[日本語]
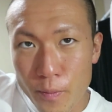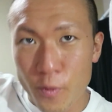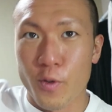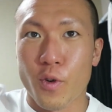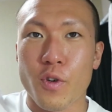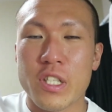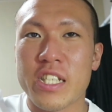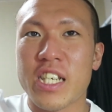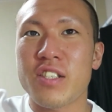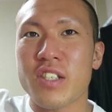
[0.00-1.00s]
うこう
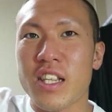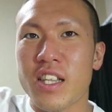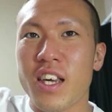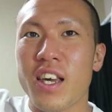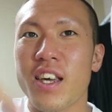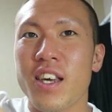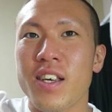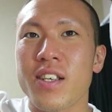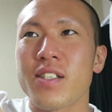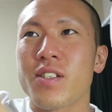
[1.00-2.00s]
突き抜けて、
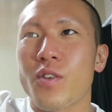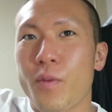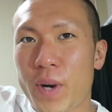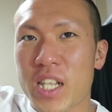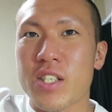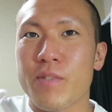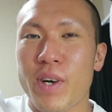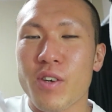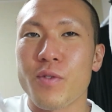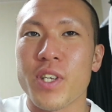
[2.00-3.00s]
こう
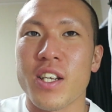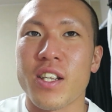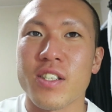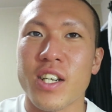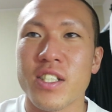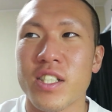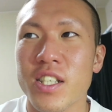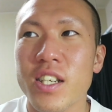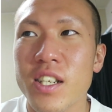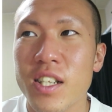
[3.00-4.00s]
バゴみたいになる感
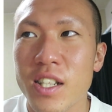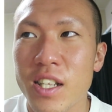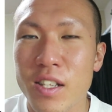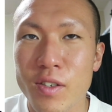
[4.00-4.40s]
じ。で、